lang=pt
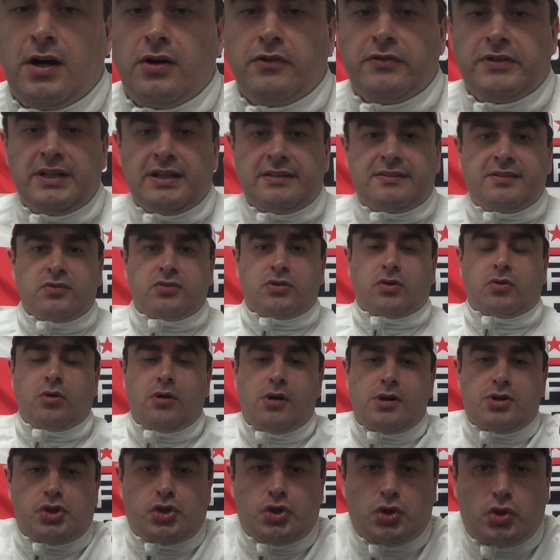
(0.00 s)
Alvinação
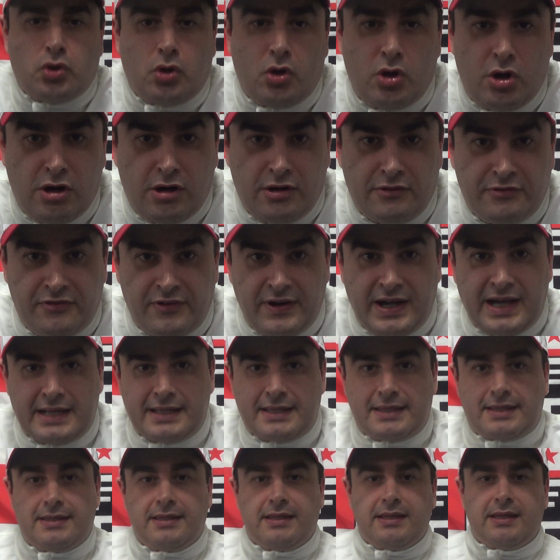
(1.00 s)
Tricolor Jova
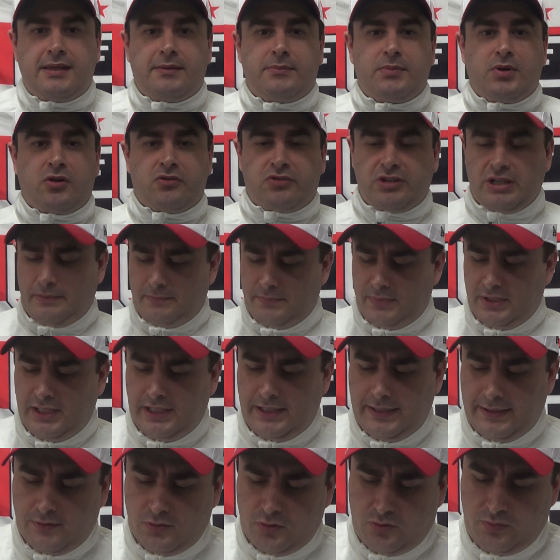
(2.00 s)
aqui, meus
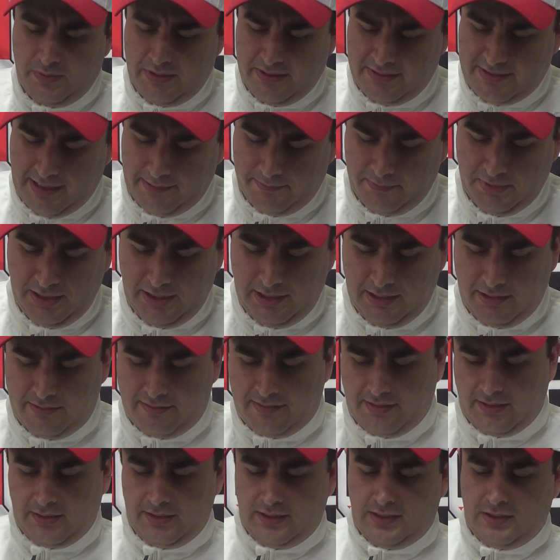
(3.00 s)
amigos, minhas
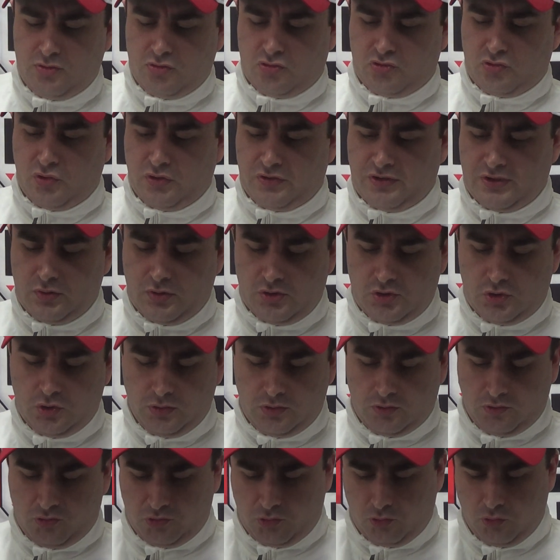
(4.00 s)
amigas aí, os torcedores de
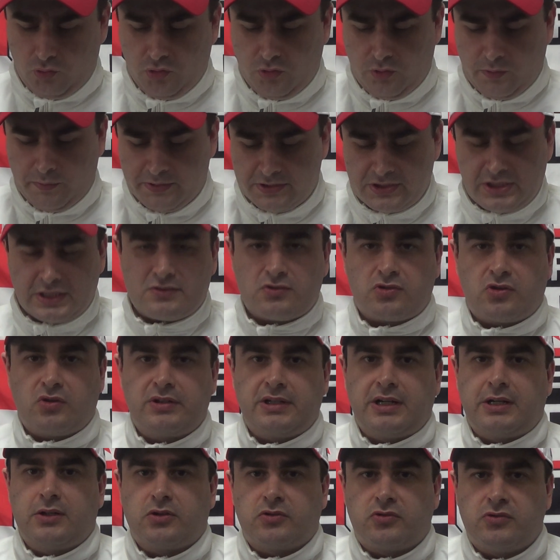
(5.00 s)
outros clubes já se
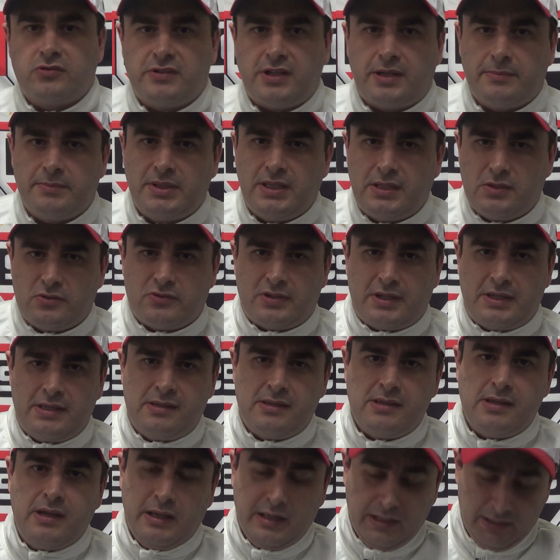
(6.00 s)
tornaram nossos amigos aí.
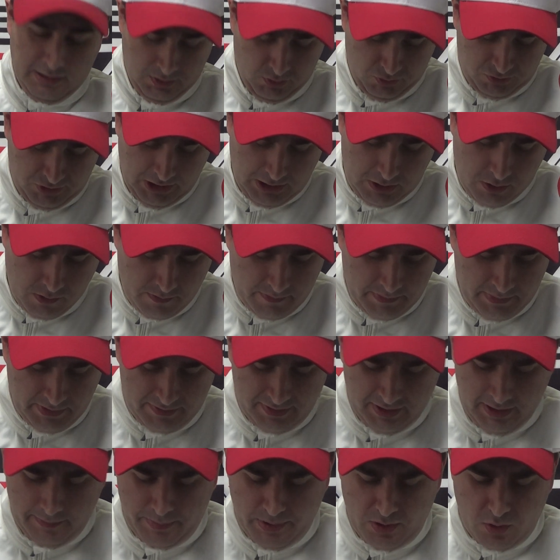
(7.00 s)
Eu então, sei que eu
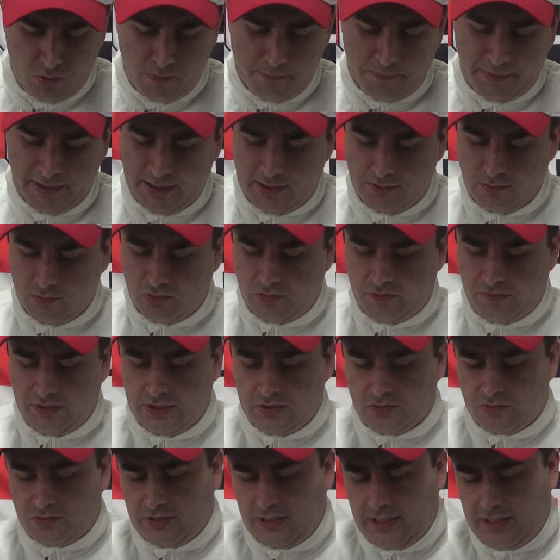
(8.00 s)
sempre acompanhando os
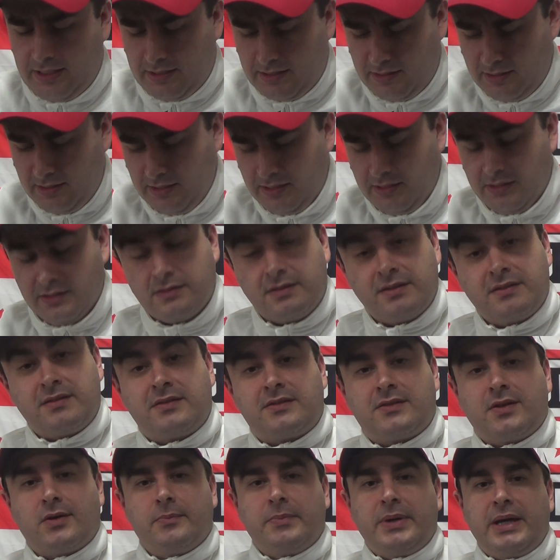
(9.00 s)
vídeos, né? Vocês
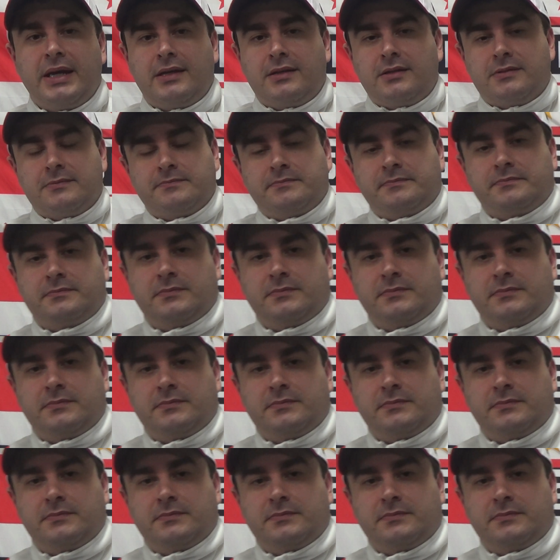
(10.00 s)
estão bem?